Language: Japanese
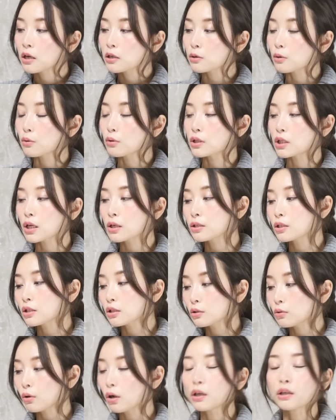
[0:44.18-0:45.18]
その前
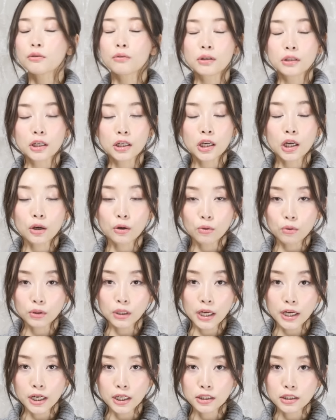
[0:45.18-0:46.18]
日とかにははね結構
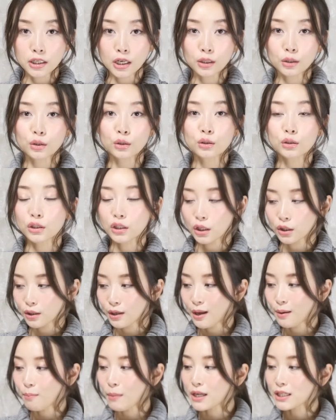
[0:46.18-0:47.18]
大活躍してく
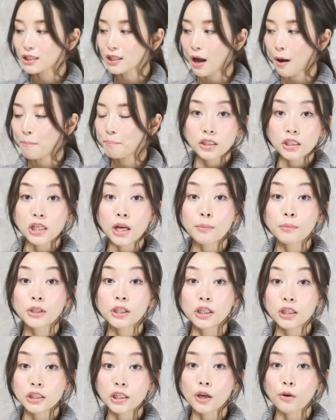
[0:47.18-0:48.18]
れましたちなみ
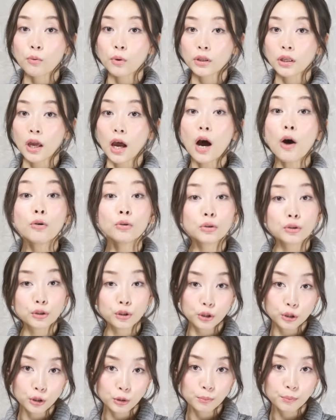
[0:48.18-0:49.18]
に以前はね青の
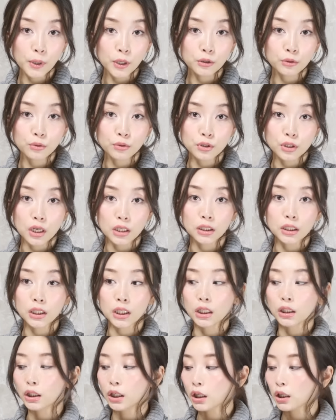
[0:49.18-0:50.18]
ルルルンパックを使って
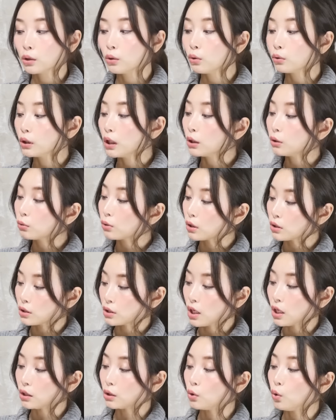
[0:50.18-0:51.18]
たんだけど何度か
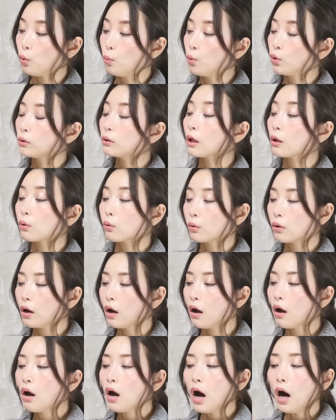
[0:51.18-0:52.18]
使って思ったの
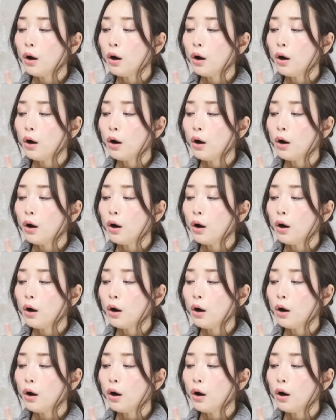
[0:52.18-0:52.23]
が